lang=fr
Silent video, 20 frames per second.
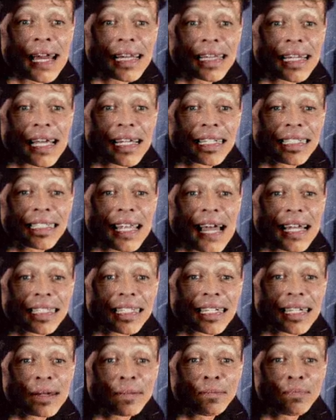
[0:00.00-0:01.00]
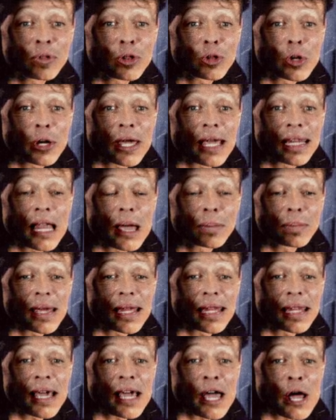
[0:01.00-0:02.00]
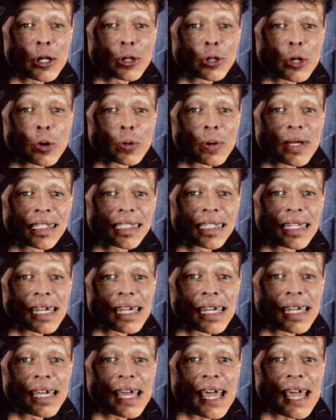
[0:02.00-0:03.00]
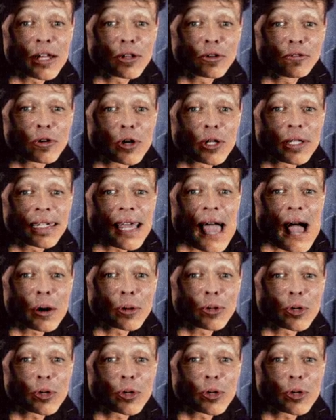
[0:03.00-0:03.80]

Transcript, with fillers: d'ecstasy, de kétamine, de whisky et de vodka en